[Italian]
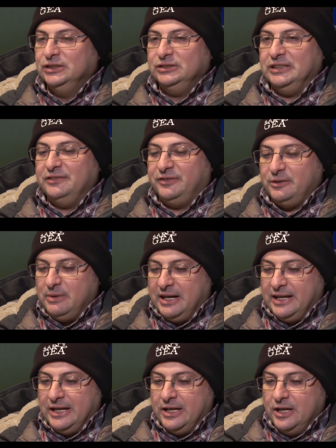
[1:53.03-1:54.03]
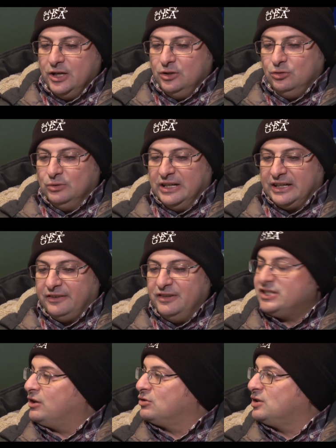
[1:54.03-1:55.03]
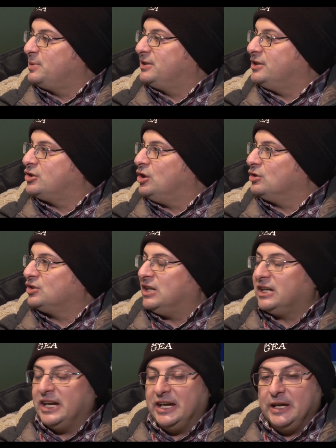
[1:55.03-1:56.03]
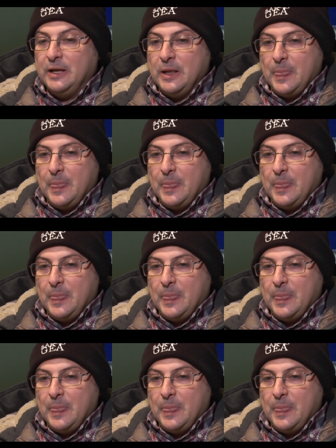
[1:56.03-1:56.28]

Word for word: nel firmare una rivista così prestigiosa che